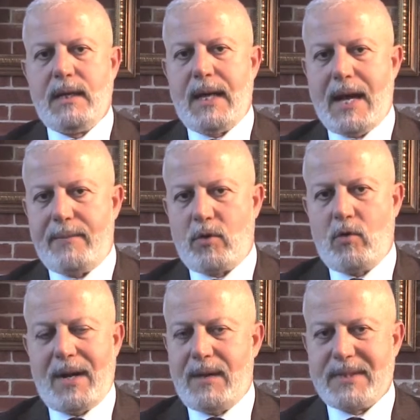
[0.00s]

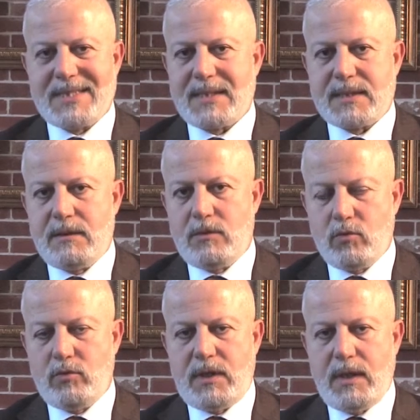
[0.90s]
aprono alla presenza
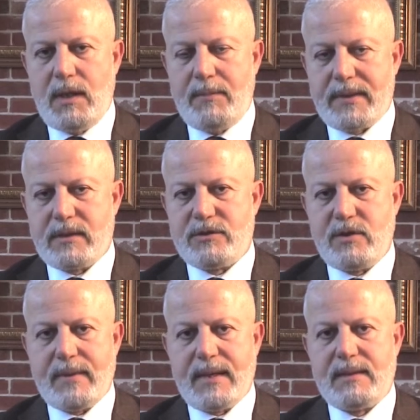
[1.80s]
di tutti i
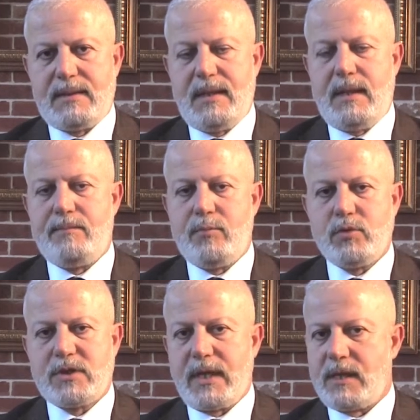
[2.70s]
partecipanti le
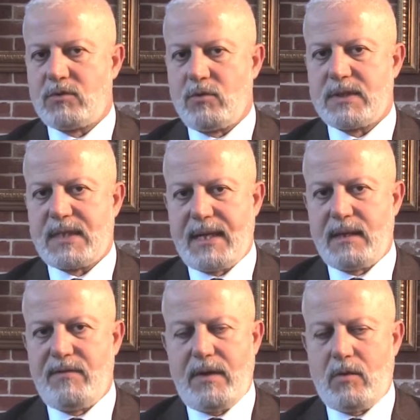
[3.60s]
buste che sono
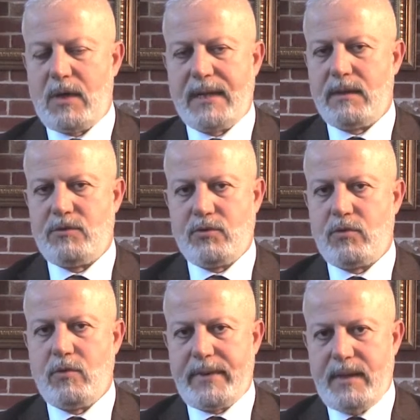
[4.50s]
state veicolate il
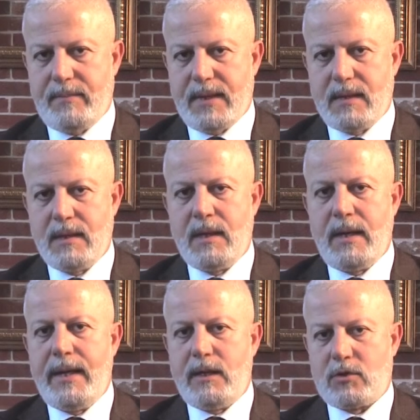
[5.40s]
giorno prima
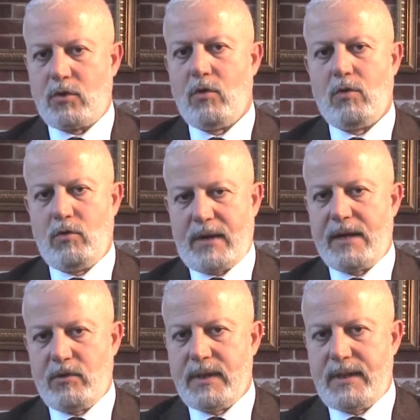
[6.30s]
entro
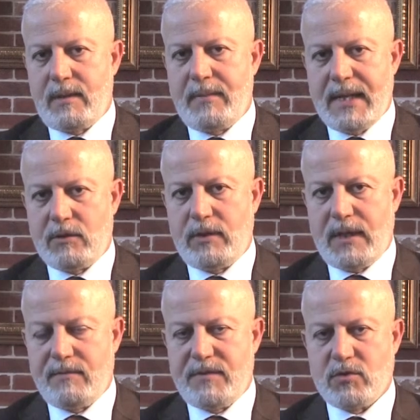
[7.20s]
l'orario determinato
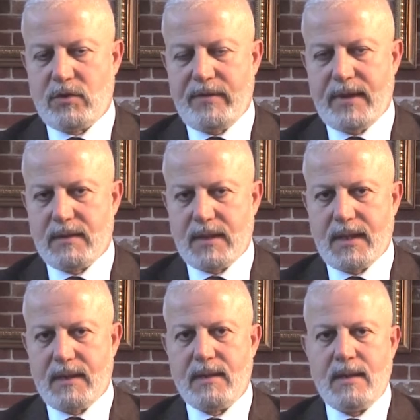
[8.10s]
nell'avviso di vendita.